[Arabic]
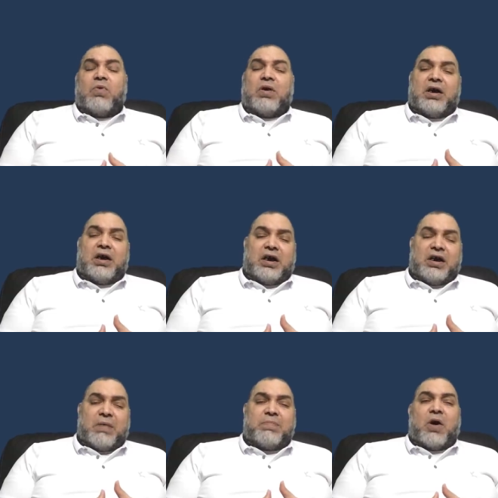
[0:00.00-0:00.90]

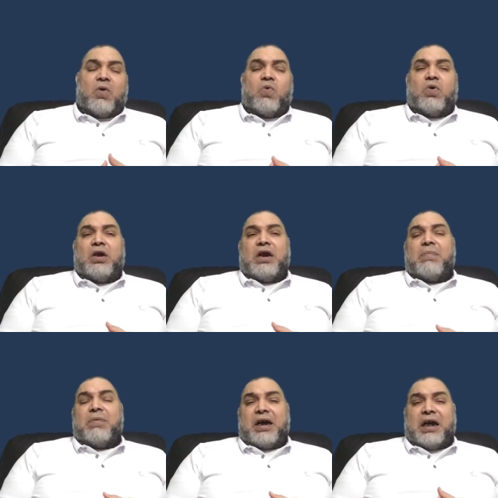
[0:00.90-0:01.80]
ويبدأوا
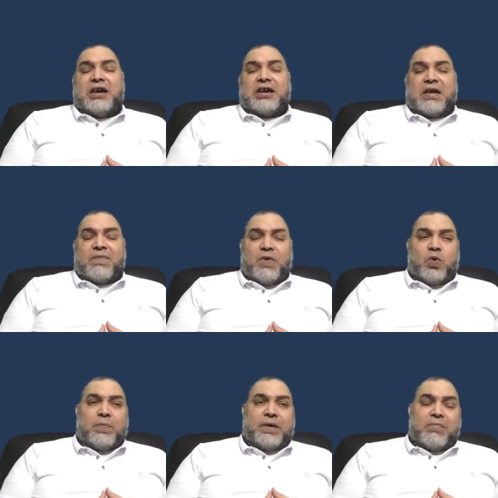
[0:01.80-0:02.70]
الأمريكان
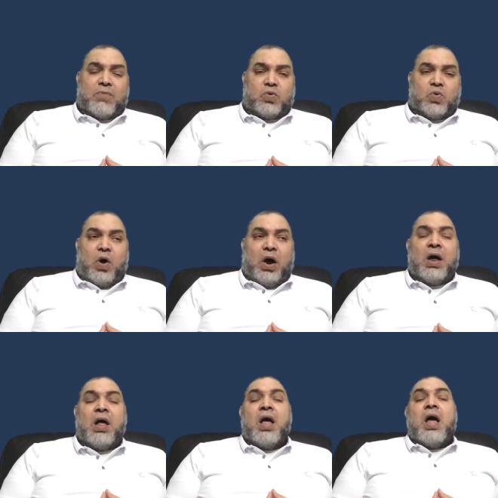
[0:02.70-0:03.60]
يستفيدوا من الموضوع